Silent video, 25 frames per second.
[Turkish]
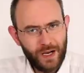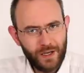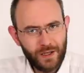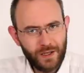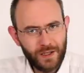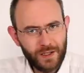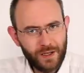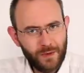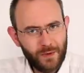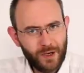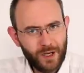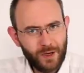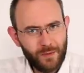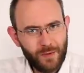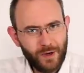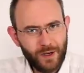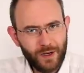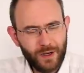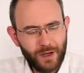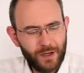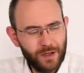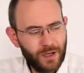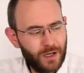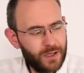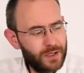Herkese merhaba
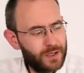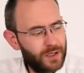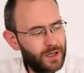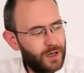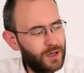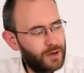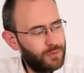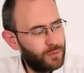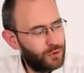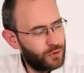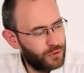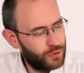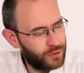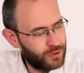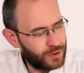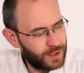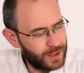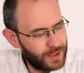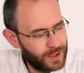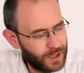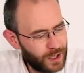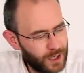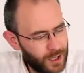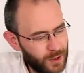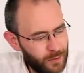arkadaşlar. Bugün
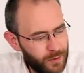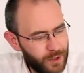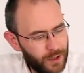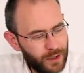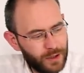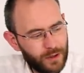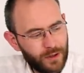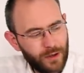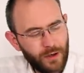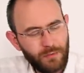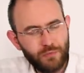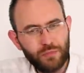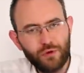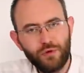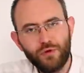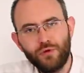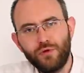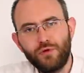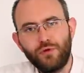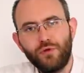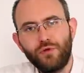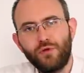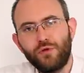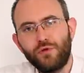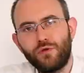sizlerle birlikte
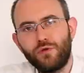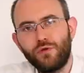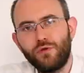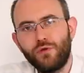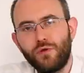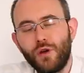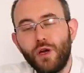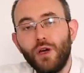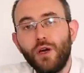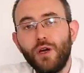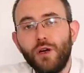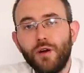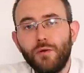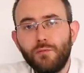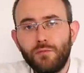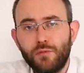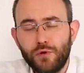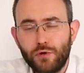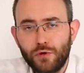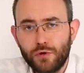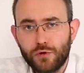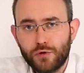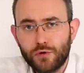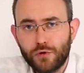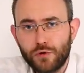Blue Dio'nun
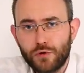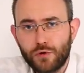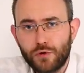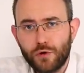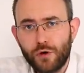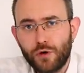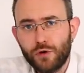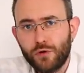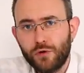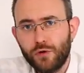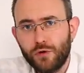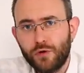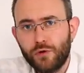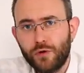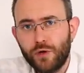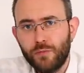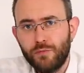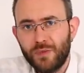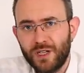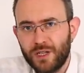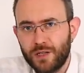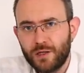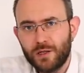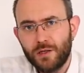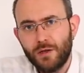Bluetooth
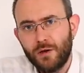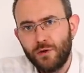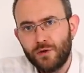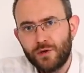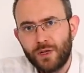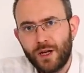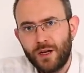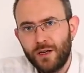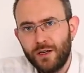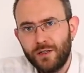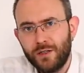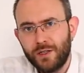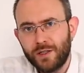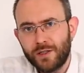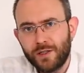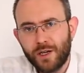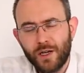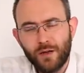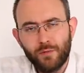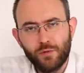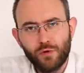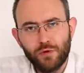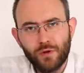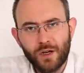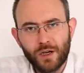4.1 özelliğine
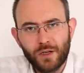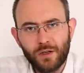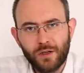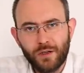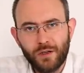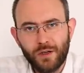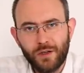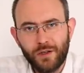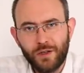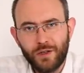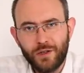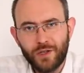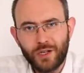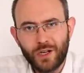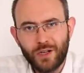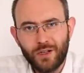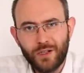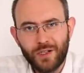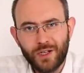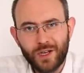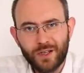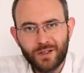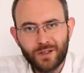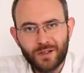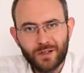sahip kulaklıklarını
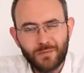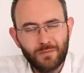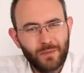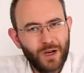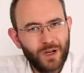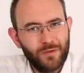inceleyeceğiz.